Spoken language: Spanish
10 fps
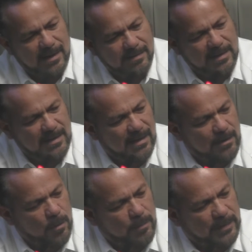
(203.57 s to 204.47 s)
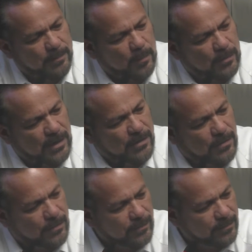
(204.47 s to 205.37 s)
avenida López
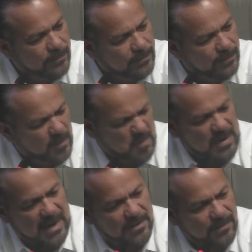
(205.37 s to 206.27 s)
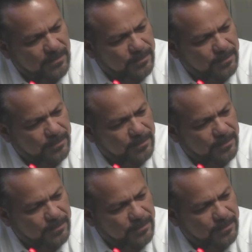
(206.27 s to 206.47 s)
Portillo, o un año